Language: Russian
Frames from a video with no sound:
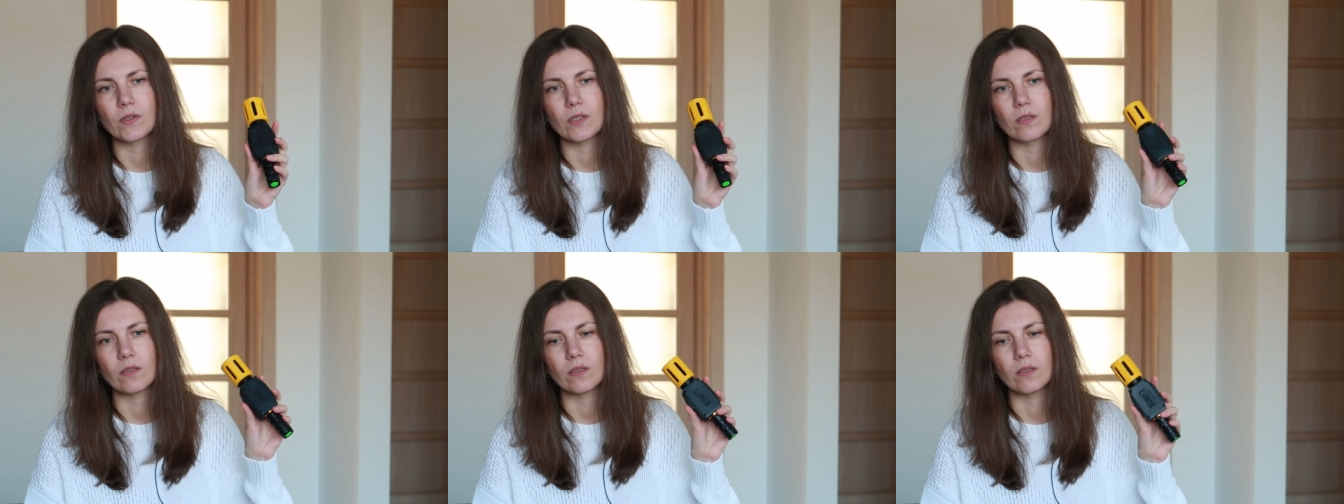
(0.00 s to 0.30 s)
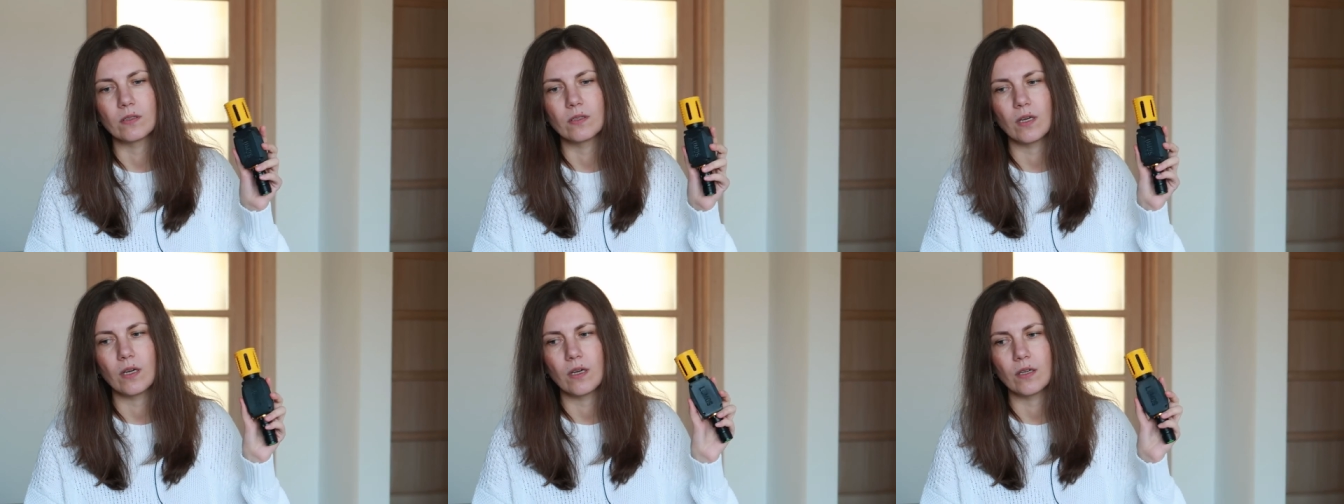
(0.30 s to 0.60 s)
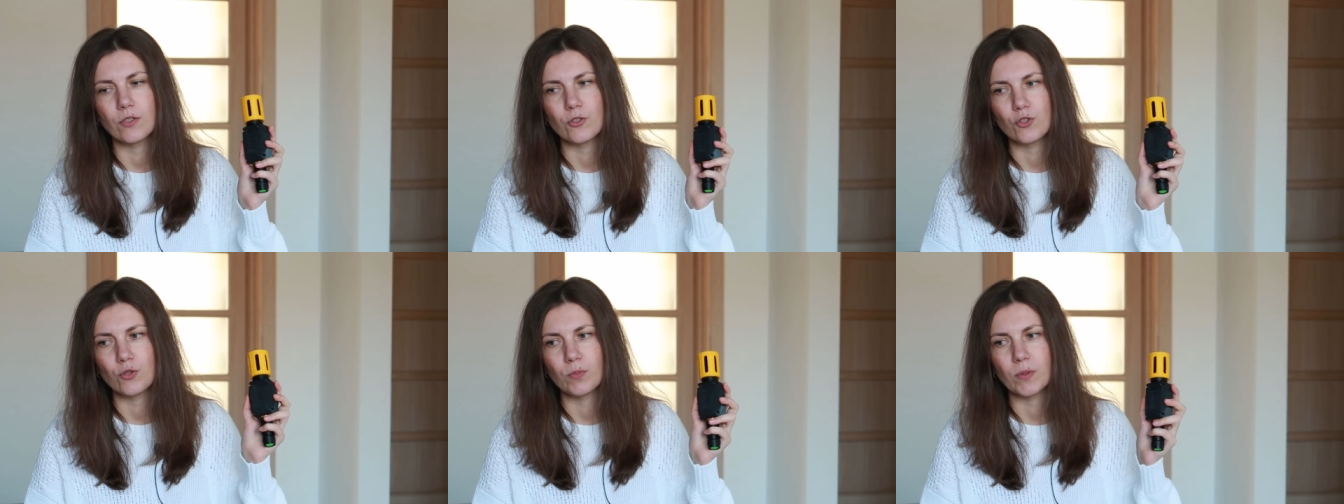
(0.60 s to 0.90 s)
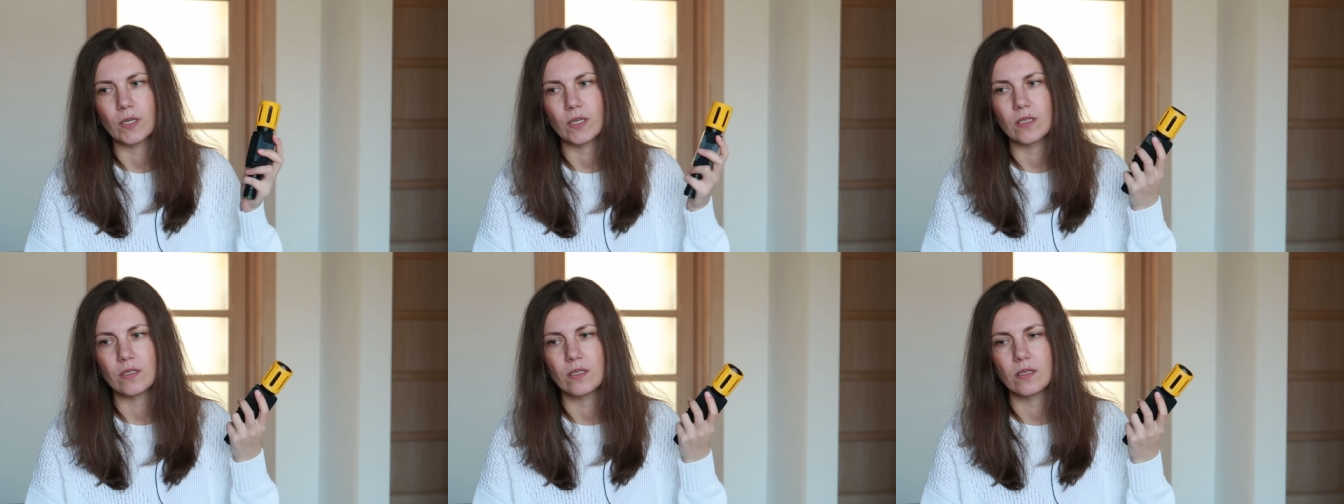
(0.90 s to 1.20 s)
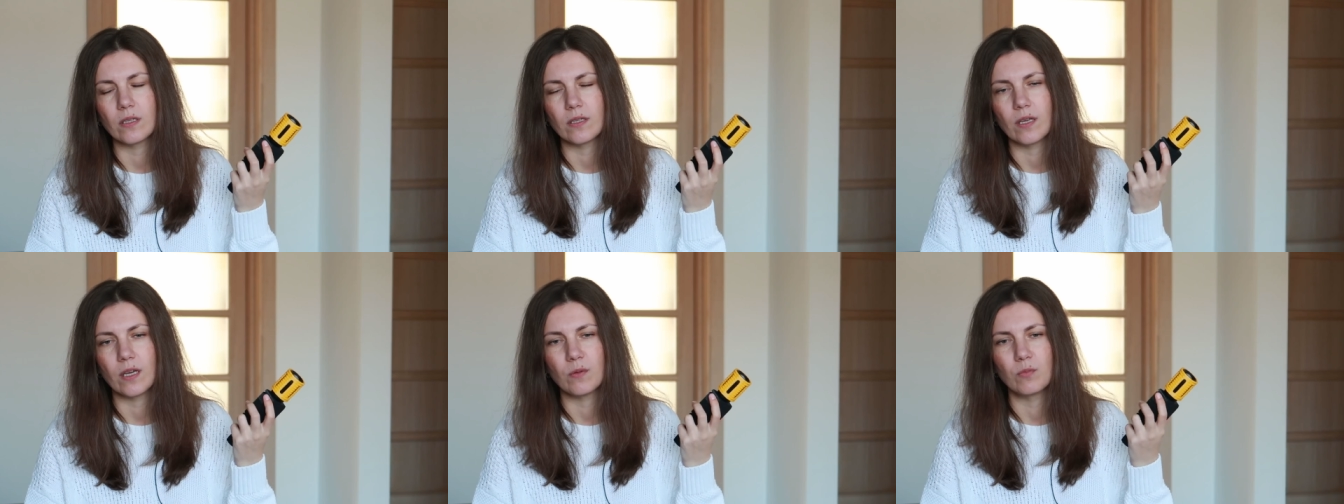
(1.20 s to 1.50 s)
когда еще
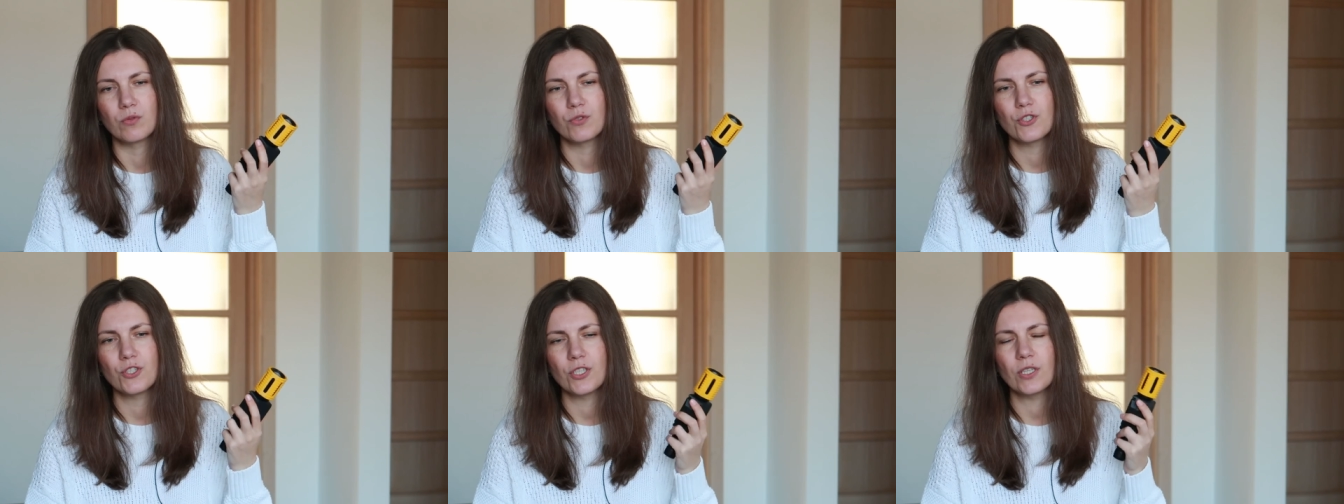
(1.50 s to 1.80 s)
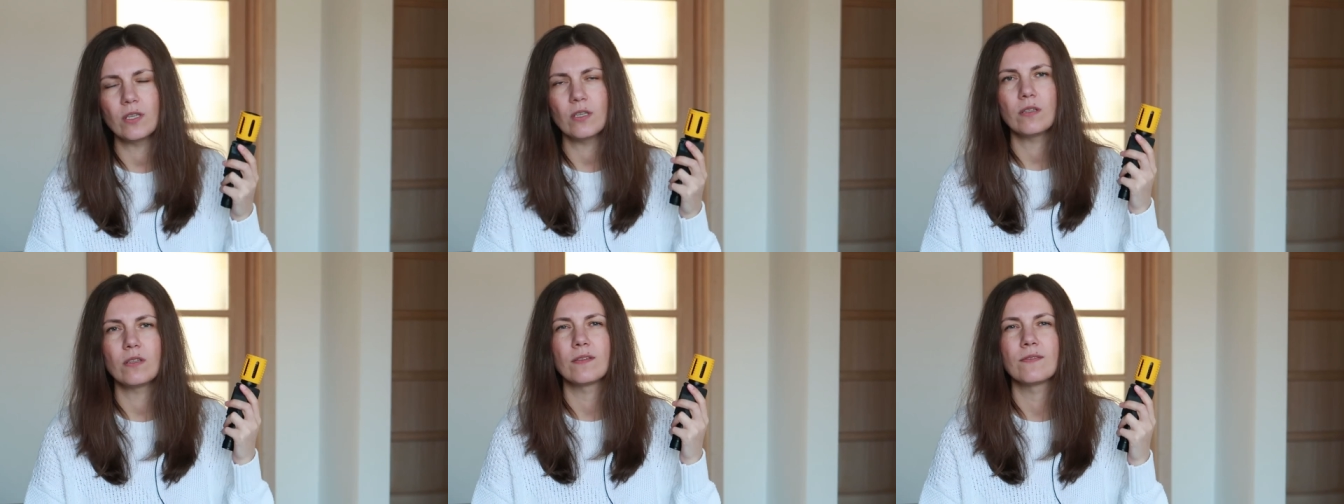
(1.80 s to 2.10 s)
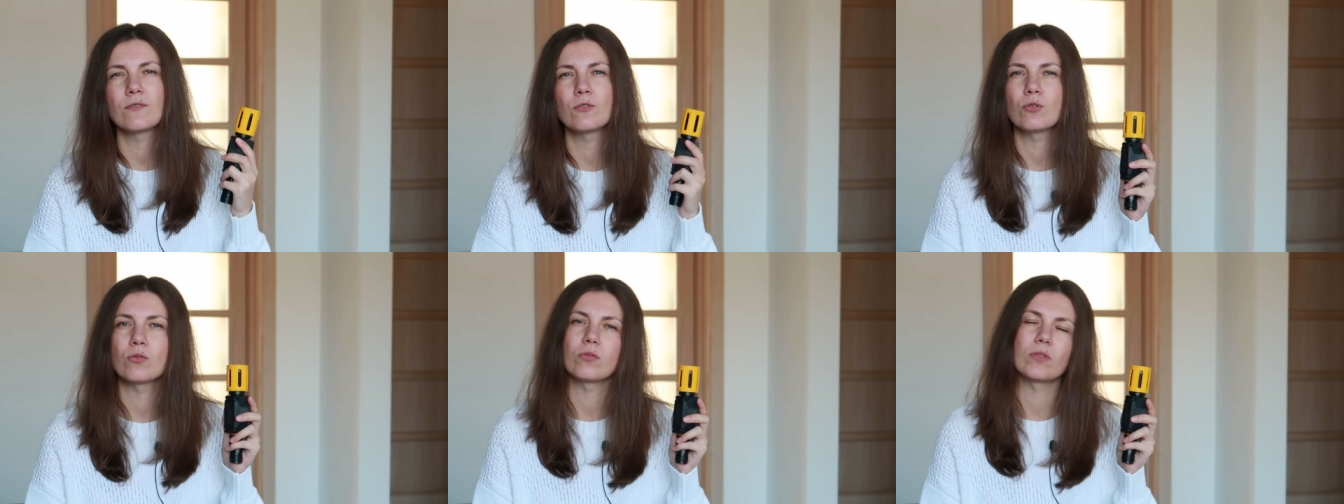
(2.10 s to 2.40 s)
проходила я обучение, все,